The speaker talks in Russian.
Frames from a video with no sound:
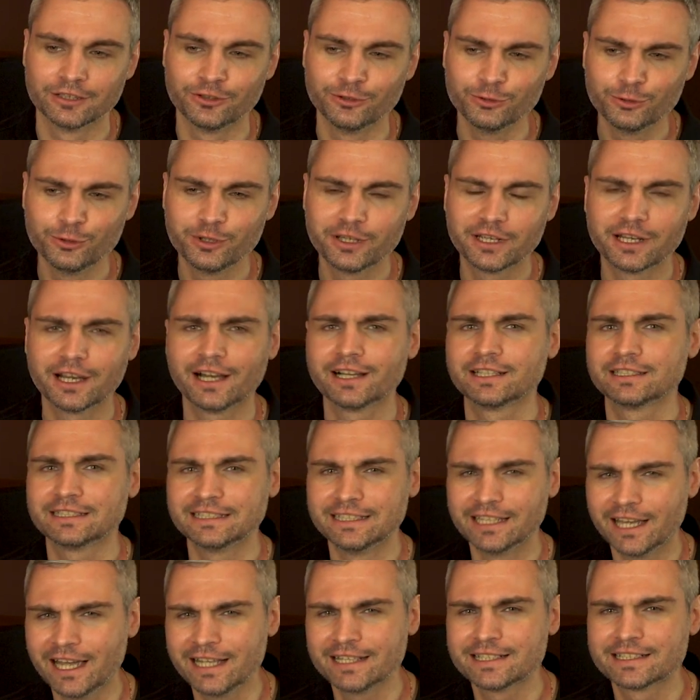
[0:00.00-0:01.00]
Ну и как
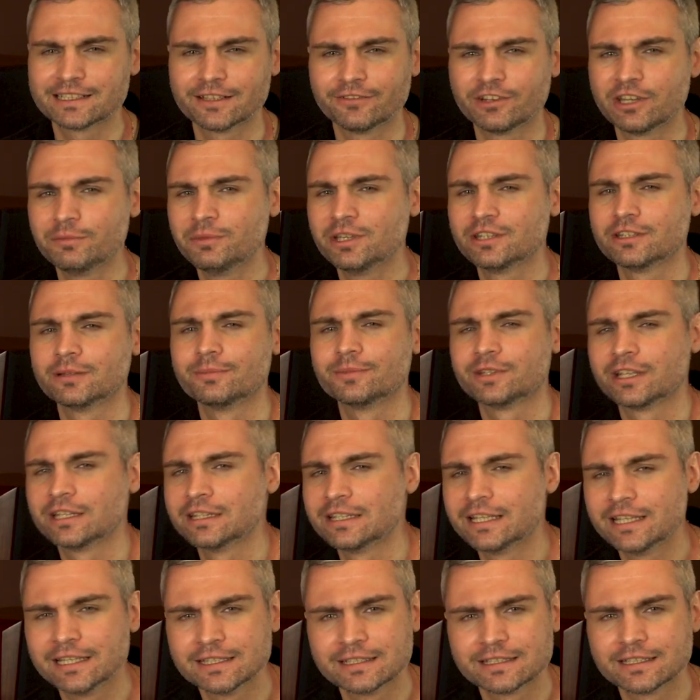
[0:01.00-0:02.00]
дань современным
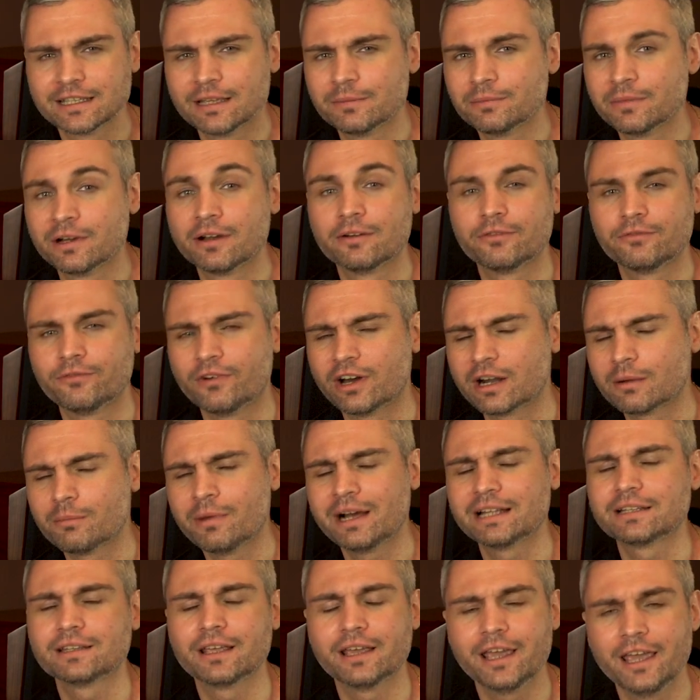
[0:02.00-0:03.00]
тенденциям,
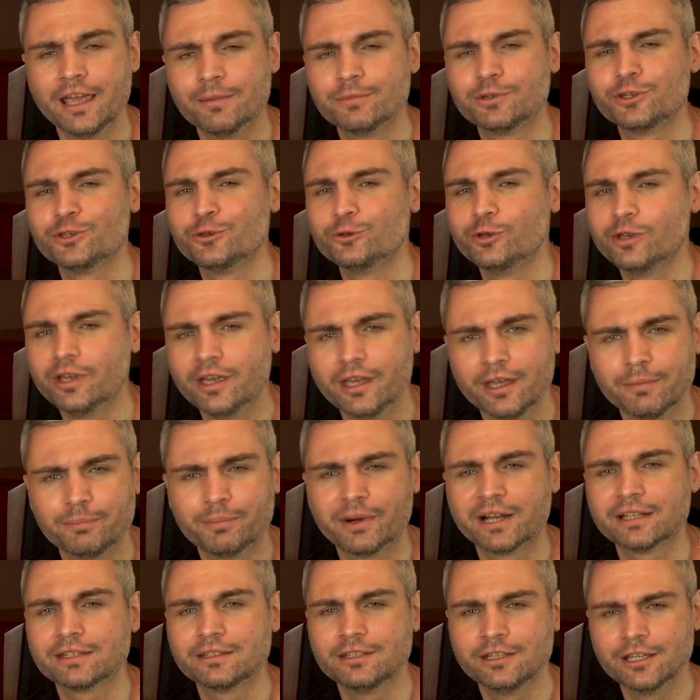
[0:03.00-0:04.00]
формат MQA
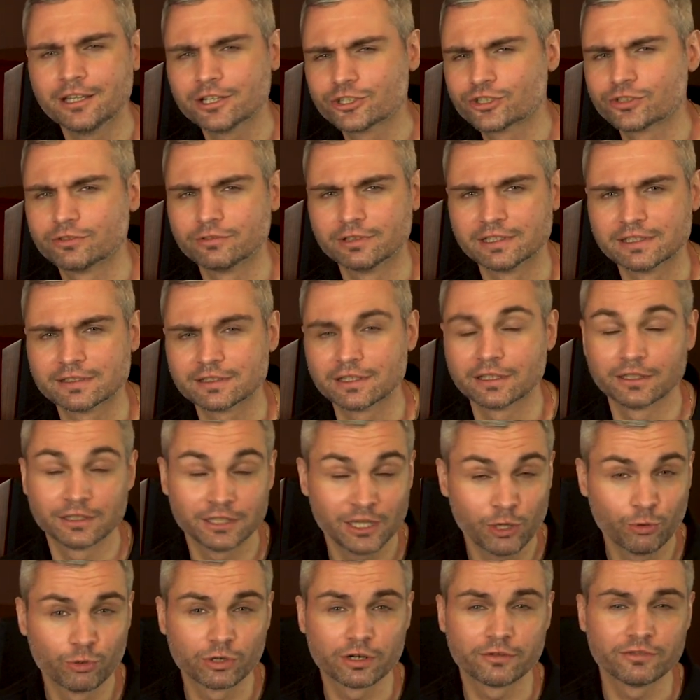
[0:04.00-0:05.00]
поддерживается
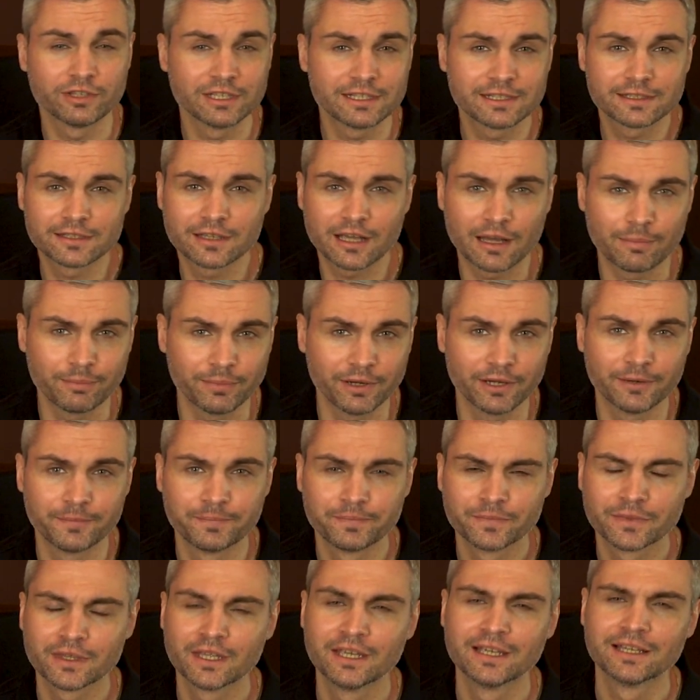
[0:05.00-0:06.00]
на уровне ЦАПа.
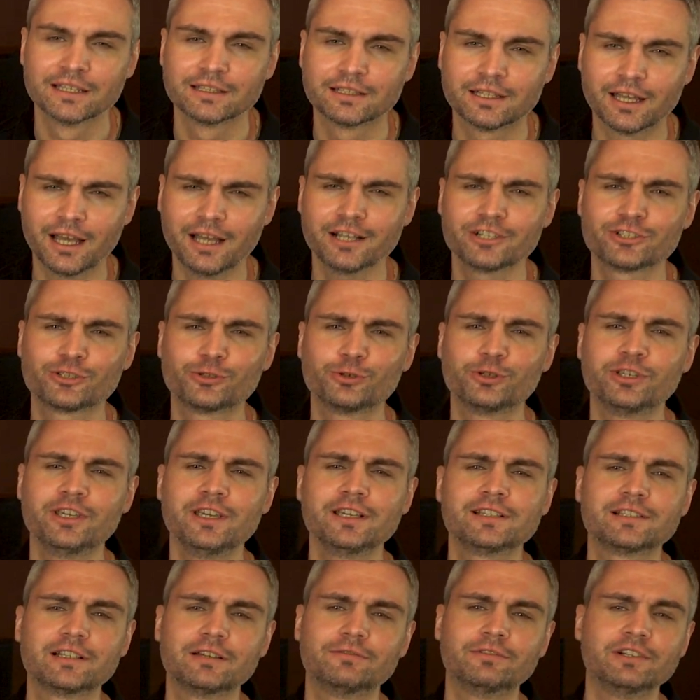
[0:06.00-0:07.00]
Так что
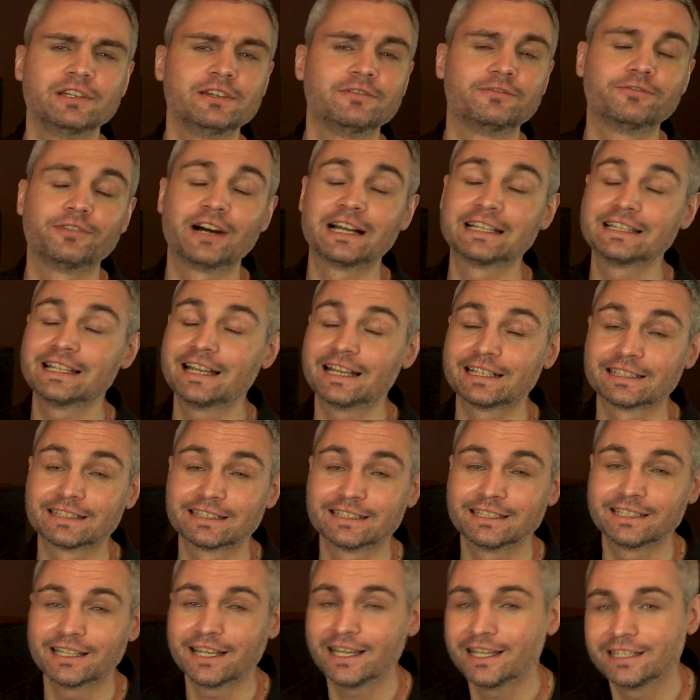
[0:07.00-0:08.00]
если вы фанат
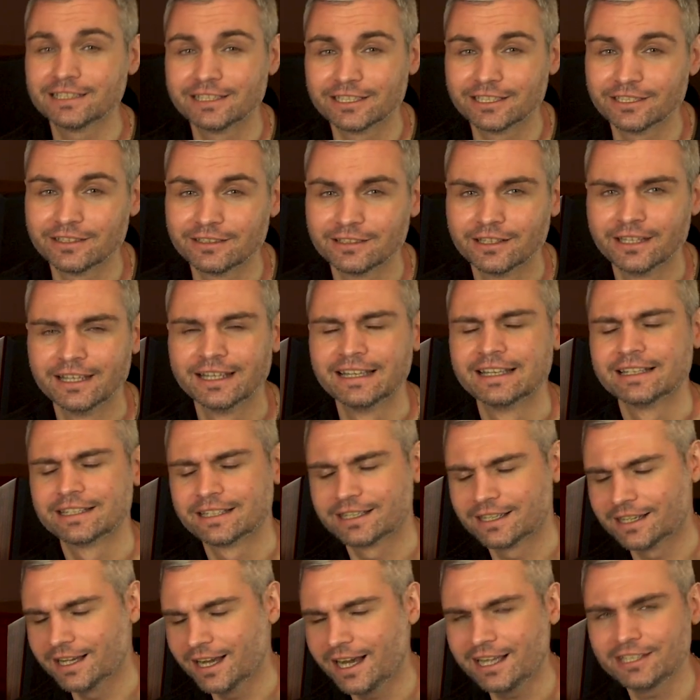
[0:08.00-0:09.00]
Tidal,
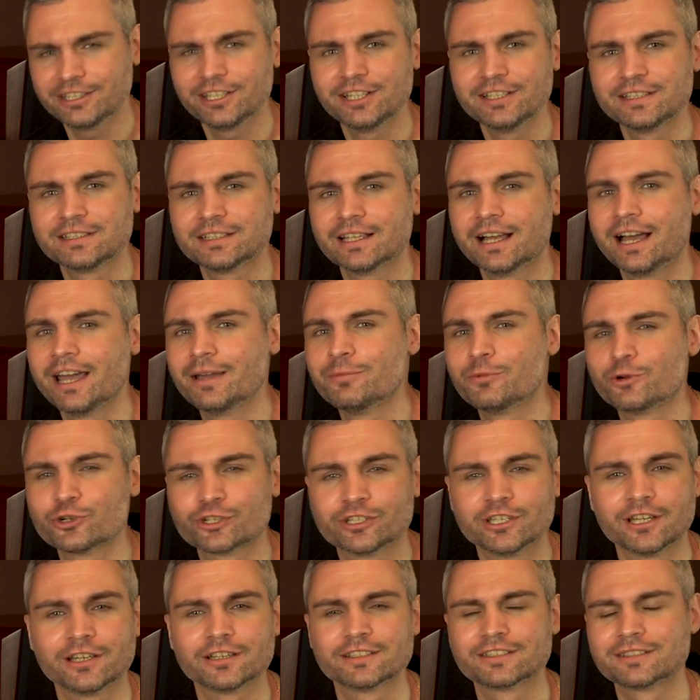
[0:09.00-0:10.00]
K300i
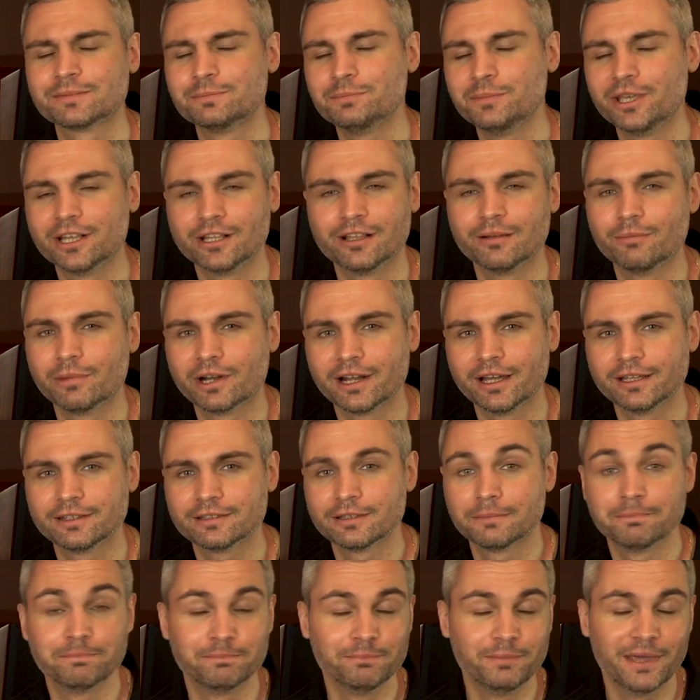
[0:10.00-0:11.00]
можно смело
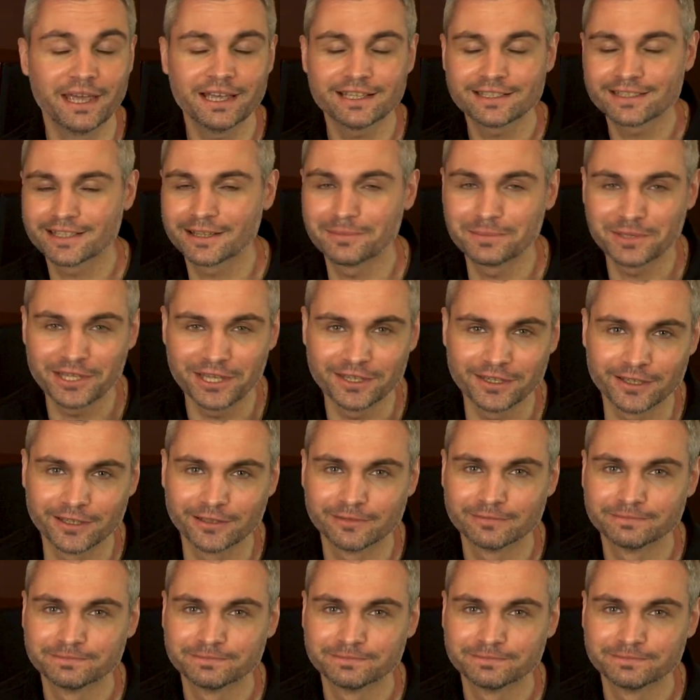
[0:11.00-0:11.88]
брать, без сомнений.